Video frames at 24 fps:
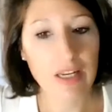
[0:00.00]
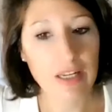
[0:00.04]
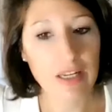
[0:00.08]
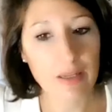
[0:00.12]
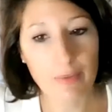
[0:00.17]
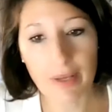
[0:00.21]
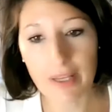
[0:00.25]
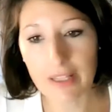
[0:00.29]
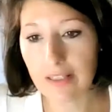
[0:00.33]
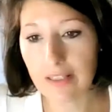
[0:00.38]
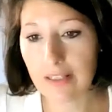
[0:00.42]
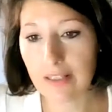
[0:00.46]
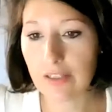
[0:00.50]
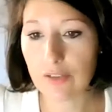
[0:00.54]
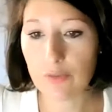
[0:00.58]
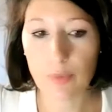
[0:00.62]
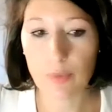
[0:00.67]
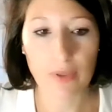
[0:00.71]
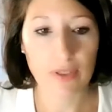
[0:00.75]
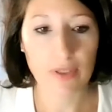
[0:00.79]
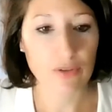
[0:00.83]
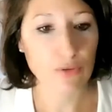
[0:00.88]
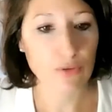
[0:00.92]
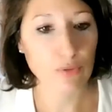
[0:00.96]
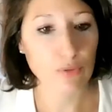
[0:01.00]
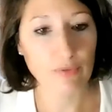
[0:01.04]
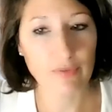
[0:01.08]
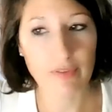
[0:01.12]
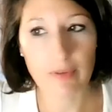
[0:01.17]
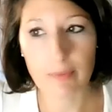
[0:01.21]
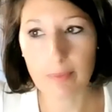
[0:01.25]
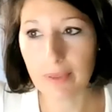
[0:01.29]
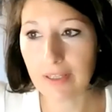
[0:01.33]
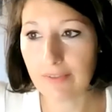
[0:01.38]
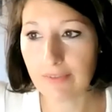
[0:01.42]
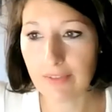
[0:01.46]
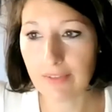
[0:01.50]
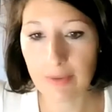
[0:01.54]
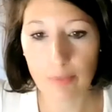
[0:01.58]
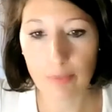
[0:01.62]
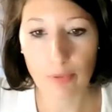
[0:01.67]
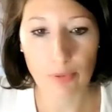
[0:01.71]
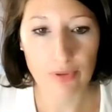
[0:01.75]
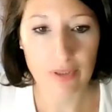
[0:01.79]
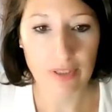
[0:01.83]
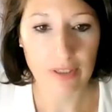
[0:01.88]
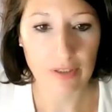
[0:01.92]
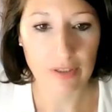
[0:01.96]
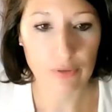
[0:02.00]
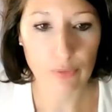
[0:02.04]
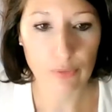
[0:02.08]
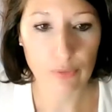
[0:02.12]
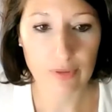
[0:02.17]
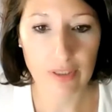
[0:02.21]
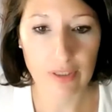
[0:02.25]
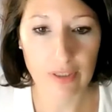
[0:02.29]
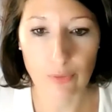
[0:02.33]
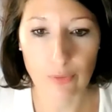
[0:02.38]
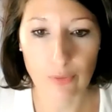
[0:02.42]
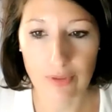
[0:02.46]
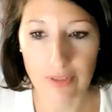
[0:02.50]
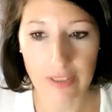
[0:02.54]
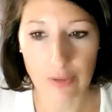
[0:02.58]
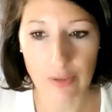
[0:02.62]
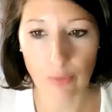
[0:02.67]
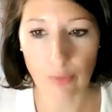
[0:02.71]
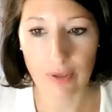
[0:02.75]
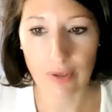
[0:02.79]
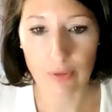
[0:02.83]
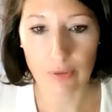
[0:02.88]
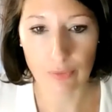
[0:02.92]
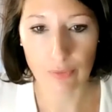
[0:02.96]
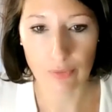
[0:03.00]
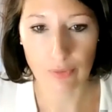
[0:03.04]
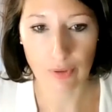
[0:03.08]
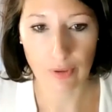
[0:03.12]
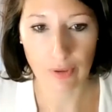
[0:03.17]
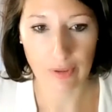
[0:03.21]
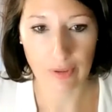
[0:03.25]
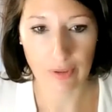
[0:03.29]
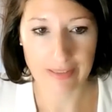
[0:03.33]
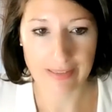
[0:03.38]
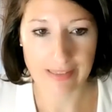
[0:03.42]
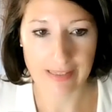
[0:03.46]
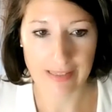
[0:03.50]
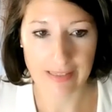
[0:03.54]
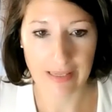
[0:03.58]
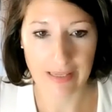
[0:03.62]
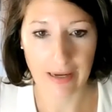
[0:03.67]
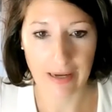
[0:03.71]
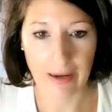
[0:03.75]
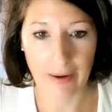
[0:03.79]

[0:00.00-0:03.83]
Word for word: liberté d'expression, vie privée, protection des données, droit d'auteur, etc.